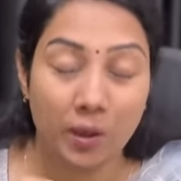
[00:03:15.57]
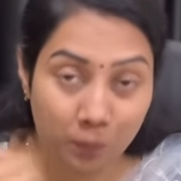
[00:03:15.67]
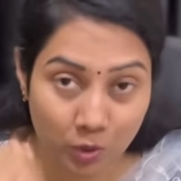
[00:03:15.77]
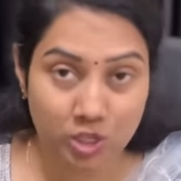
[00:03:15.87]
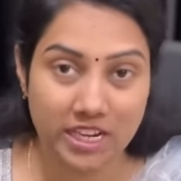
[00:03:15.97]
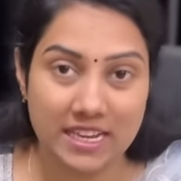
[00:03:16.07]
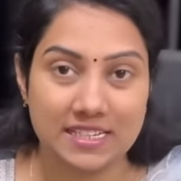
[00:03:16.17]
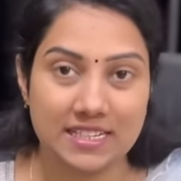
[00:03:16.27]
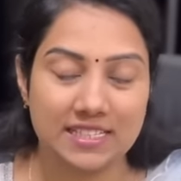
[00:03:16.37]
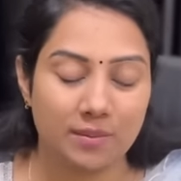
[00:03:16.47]
ఎప్పుడు షేర్
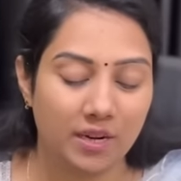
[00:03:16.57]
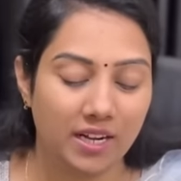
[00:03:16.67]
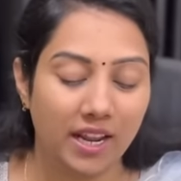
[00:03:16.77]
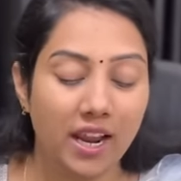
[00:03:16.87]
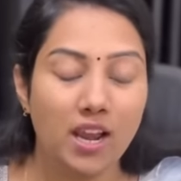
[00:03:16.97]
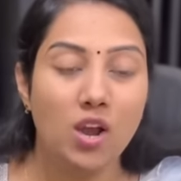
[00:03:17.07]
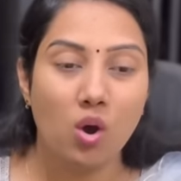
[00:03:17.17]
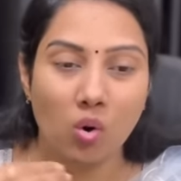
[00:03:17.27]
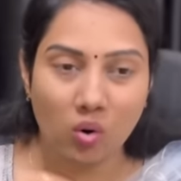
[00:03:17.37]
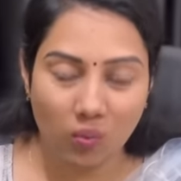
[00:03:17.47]
చేస్తామంటే
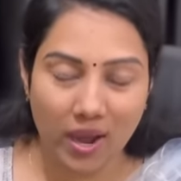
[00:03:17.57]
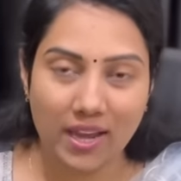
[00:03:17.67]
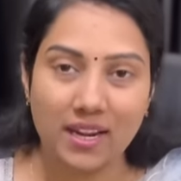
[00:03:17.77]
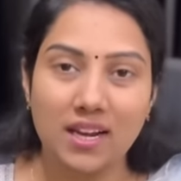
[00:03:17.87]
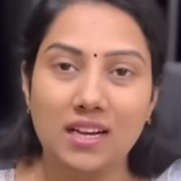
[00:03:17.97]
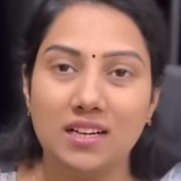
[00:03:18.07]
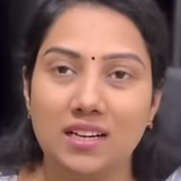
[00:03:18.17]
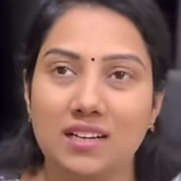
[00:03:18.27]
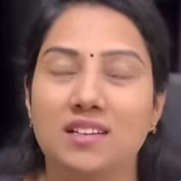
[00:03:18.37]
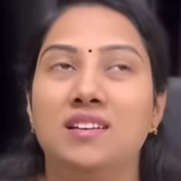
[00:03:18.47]
ఒకవేళ
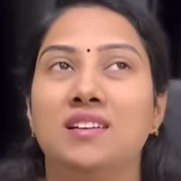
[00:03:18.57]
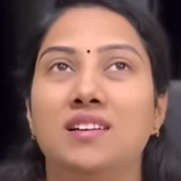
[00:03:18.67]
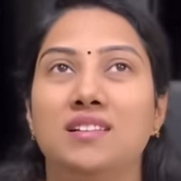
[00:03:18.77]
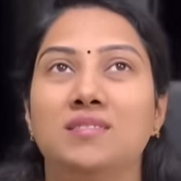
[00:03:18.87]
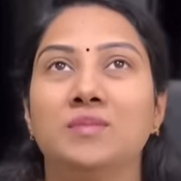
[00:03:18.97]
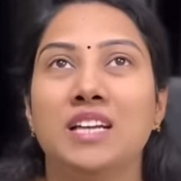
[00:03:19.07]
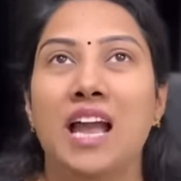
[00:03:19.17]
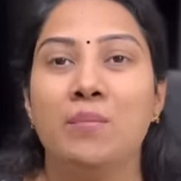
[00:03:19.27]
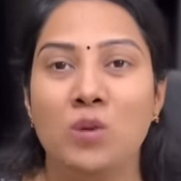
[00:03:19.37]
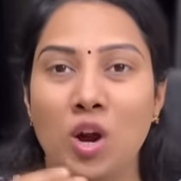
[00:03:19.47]

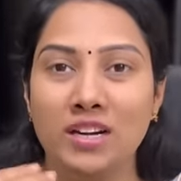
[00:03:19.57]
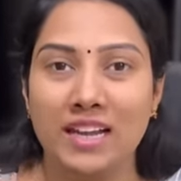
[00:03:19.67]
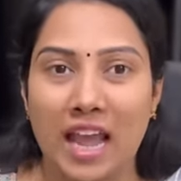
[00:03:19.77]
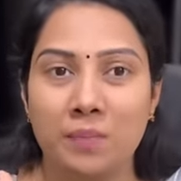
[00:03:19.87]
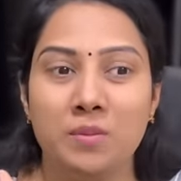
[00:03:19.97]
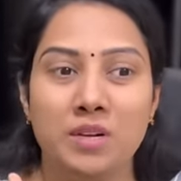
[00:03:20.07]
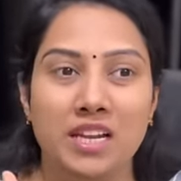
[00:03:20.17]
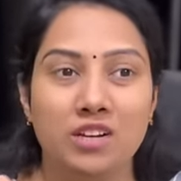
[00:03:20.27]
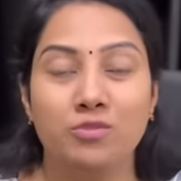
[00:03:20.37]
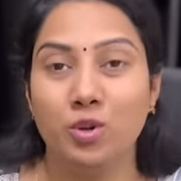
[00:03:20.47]
ఐఎమ్ నాట్ క్యాపబుల్
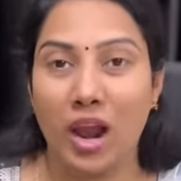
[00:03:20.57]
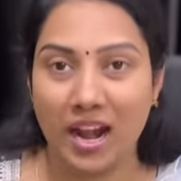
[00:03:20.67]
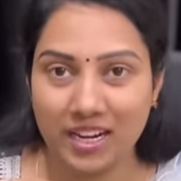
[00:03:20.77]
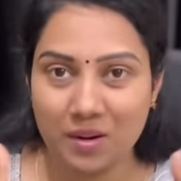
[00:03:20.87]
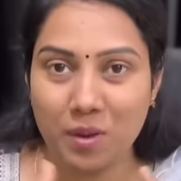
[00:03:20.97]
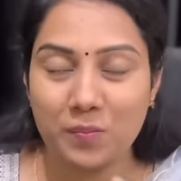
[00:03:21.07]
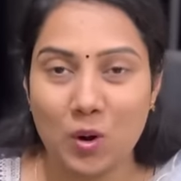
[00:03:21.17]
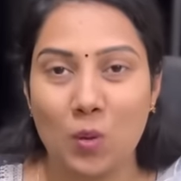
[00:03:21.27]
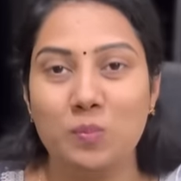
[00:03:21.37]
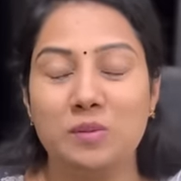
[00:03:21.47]
ఎనఫ్ టు హ్యాండిల్ మై
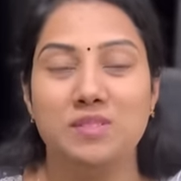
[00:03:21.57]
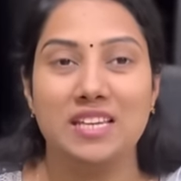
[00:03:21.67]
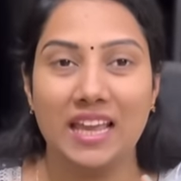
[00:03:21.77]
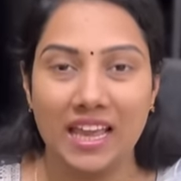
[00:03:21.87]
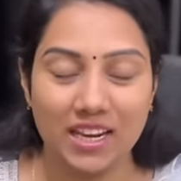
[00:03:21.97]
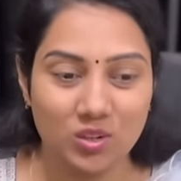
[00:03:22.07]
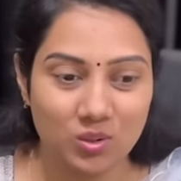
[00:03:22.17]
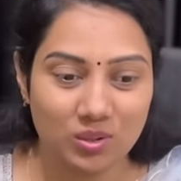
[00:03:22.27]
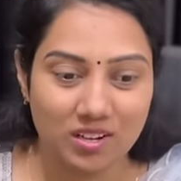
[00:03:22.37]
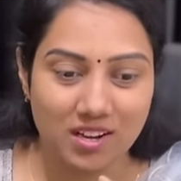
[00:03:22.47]
ప్రాబ్లమ్స్ నేను
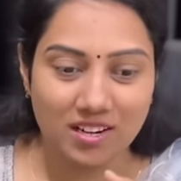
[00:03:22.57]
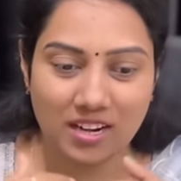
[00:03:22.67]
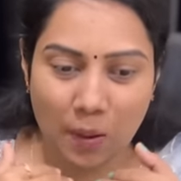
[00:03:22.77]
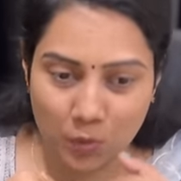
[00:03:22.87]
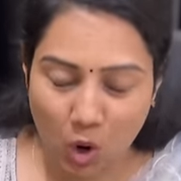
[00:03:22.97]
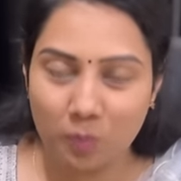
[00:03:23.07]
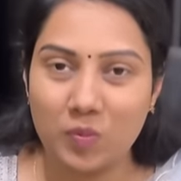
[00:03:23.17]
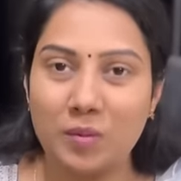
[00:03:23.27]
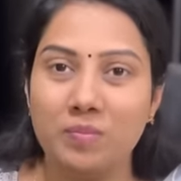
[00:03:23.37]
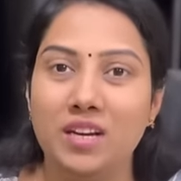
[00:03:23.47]
నా
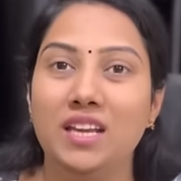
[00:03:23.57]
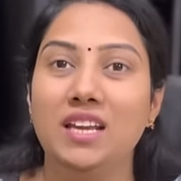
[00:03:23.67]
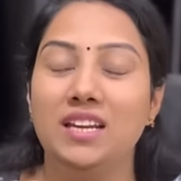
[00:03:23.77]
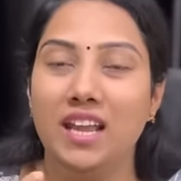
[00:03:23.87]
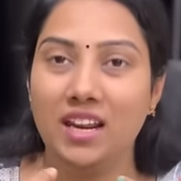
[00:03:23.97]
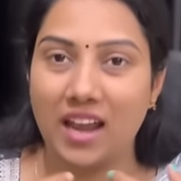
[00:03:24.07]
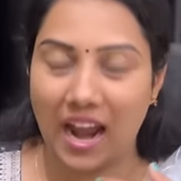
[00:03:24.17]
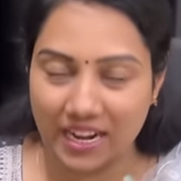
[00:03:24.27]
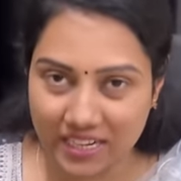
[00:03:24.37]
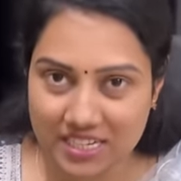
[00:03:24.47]
ప్రాబ్లమ్ని నేను
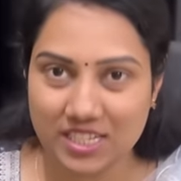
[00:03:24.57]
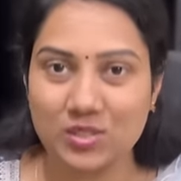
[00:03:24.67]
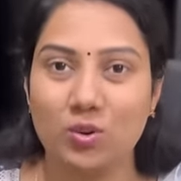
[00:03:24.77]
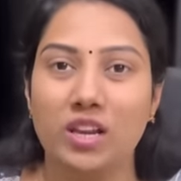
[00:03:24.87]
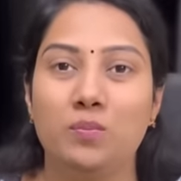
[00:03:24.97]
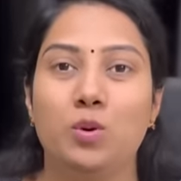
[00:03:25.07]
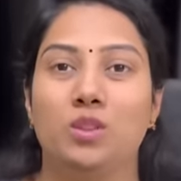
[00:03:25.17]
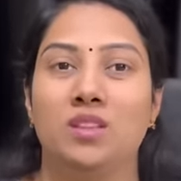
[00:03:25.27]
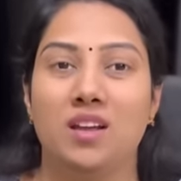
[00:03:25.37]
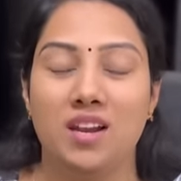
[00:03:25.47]
హ్యాండిల్
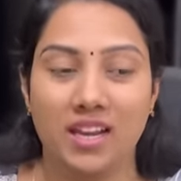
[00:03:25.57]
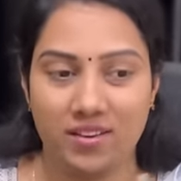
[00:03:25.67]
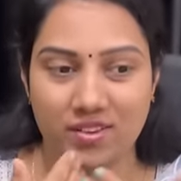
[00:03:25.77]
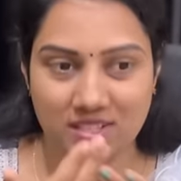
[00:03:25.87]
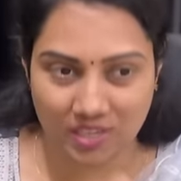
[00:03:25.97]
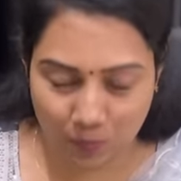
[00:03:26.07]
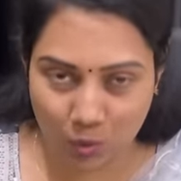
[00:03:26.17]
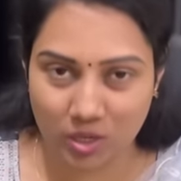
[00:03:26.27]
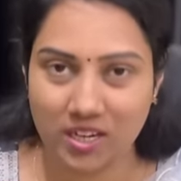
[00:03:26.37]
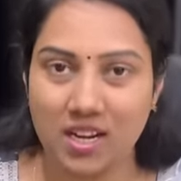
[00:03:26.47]
చేసుకోలేకపోతున్నా నాకు ఎవరి
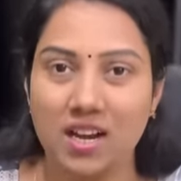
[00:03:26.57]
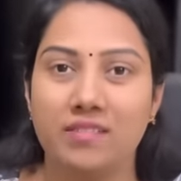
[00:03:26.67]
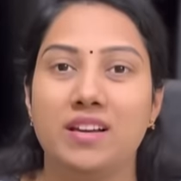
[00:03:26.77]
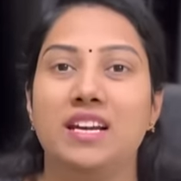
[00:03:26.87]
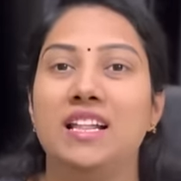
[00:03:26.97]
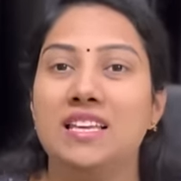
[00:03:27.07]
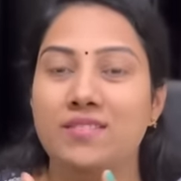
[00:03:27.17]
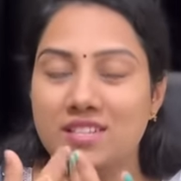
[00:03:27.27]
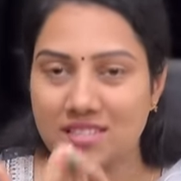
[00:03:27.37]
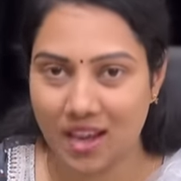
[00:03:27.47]
సపోర్ట్ అన్నా కావాలి లేదా
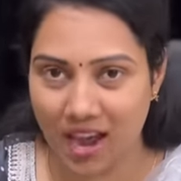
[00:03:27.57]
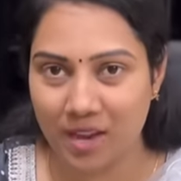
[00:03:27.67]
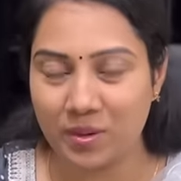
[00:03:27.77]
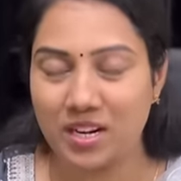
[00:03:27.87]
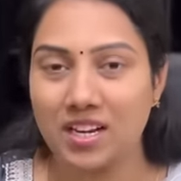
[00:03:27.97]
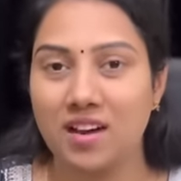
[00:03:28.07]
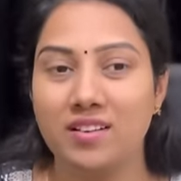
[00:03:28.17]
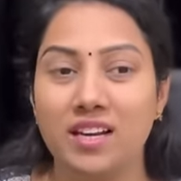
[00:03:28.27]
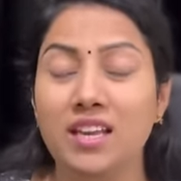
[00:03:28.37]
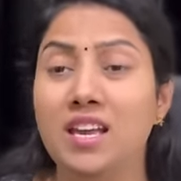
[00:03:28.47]
ఎవరి సహాయం అన్నా
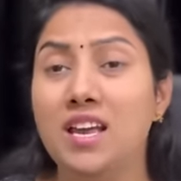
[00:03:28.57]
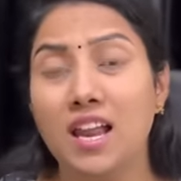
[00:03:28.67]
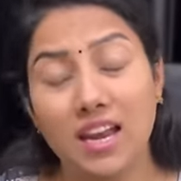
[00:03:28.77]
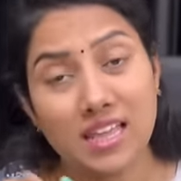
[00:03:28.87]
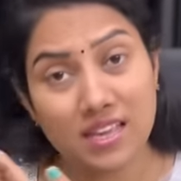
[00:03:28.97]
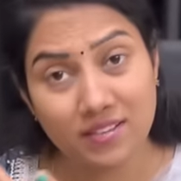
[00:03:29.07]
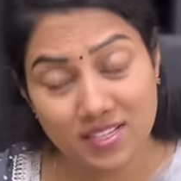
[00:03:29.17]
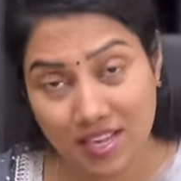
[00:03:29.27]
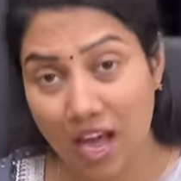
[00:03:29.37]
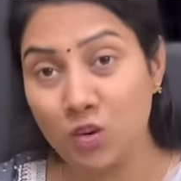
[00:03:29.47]
కావాలి లేదా ఎవరి
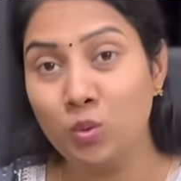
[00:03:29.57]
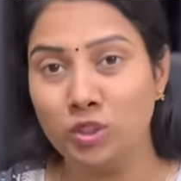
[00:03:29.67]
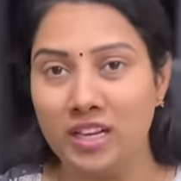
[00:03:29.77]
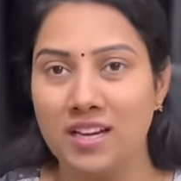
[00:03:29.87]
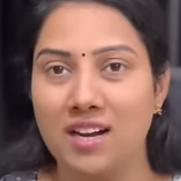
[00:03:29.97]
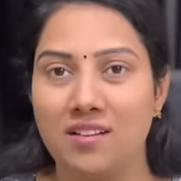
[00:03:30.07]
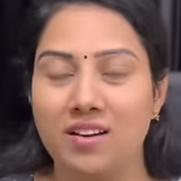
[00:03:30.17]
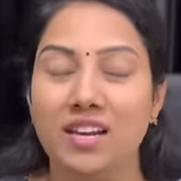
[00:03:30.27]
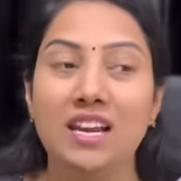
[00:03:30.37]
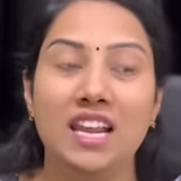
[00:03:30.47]
సానుభూతి అయినా
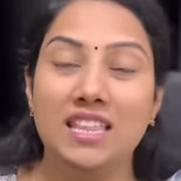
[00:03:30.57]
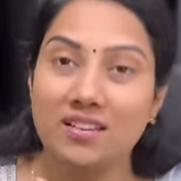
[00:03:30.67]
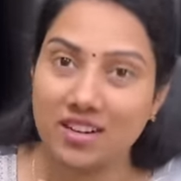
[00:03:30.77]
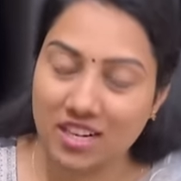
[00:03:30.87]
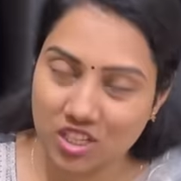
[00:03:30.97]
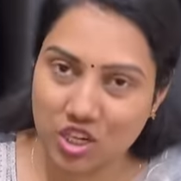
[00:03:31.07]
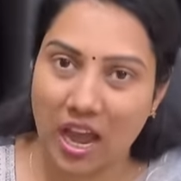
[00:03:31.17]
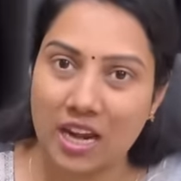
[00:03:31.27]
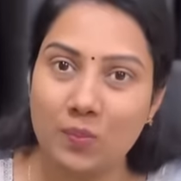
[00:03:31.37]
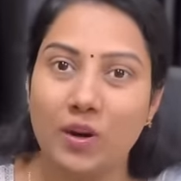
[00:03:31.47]
కావాలి లేదా ఎవరైనా
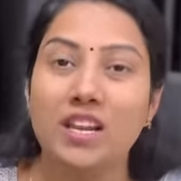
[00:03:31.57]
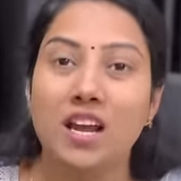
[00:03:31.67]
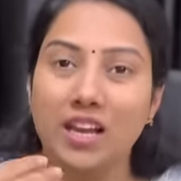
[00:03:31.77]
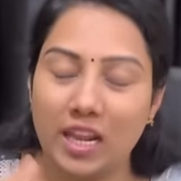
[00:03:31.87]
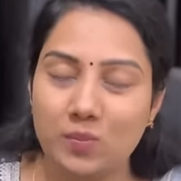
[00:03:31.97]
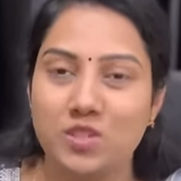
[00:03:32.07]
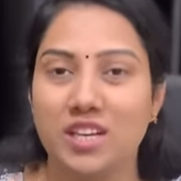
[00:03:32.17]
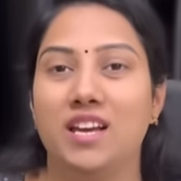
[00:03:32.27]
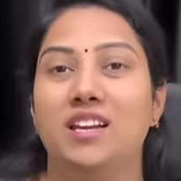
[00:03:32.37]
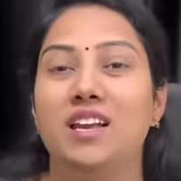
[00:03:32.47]
జాలిపడి నాకు హెల్ప్
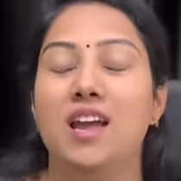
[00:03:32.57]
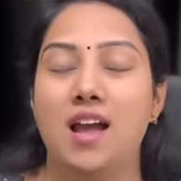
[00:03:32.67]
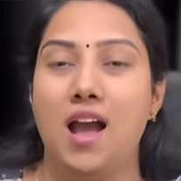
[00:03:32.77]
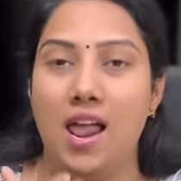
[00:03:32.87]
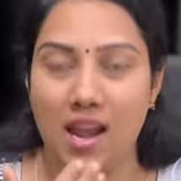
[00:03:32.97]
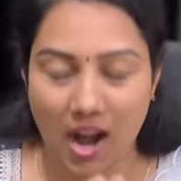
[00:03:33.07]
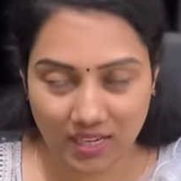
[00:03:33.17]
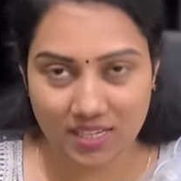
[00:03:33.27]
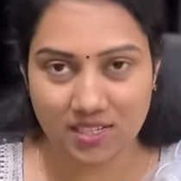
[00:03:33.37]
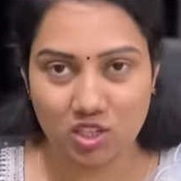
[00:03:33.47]
చేయాలి
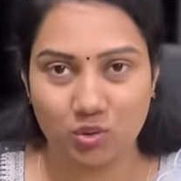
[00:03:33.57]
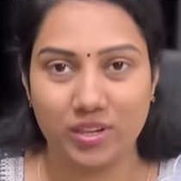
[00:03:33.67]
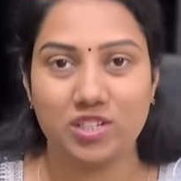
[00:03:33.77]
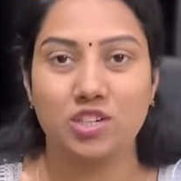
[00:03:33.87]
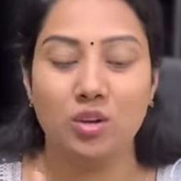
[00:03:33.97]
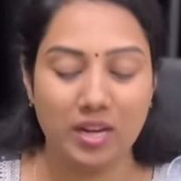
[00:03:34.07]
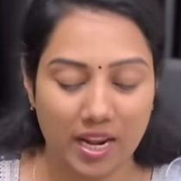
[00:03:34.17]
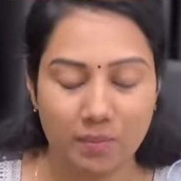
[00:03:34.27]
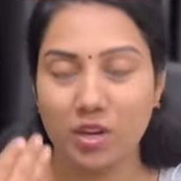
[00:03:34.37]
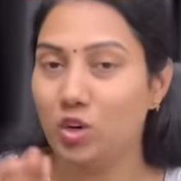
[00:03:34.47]
అలాంటి సిచ్యువేషన్లో
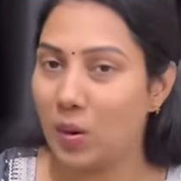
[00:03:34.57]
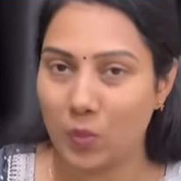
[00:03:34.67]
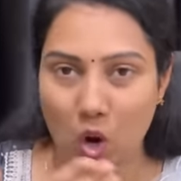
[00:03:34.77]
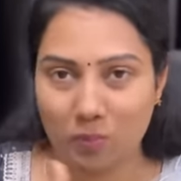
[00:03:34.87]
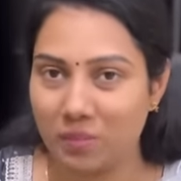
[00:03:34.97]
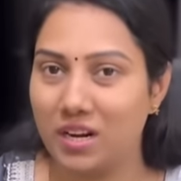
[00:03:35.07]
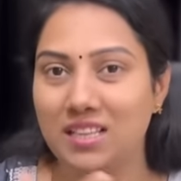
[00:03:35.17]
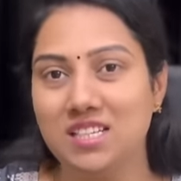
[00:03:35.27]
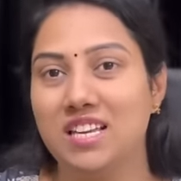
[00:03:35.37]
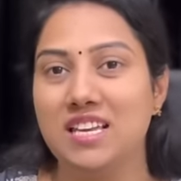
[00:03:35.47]
నేను మీకు నా ప్రాబ్లం
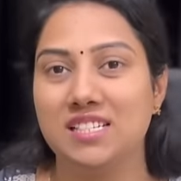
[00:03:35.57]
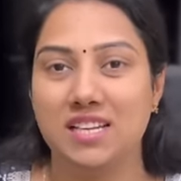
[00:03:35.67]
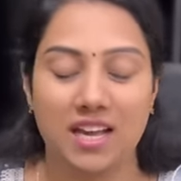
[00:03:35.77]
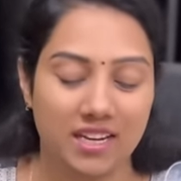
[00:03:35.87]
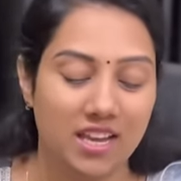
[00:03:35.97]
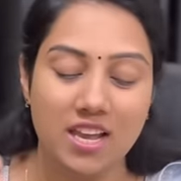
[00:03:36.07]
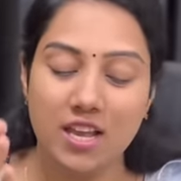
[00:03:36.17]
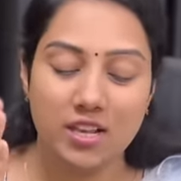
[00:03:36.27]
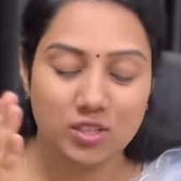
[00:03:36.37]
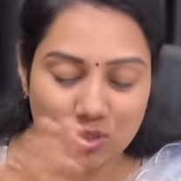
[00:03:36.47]
అనేది షేర్ చేయాలి
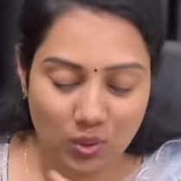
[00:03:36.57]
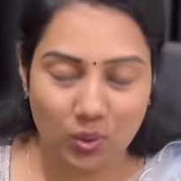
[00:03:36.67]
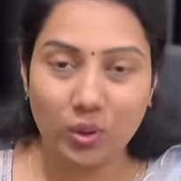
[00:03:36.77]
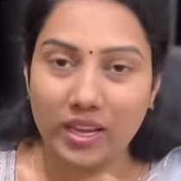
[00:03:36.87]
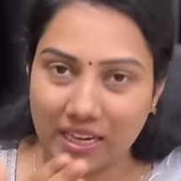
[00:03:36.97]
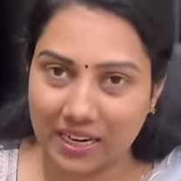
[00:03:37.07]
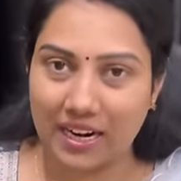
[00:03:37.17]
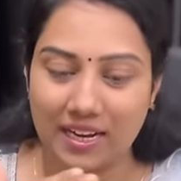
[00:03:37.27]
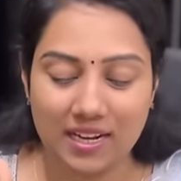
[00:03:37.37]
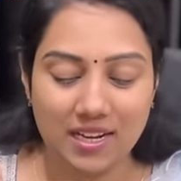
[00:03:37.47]
సో ఇక్కడ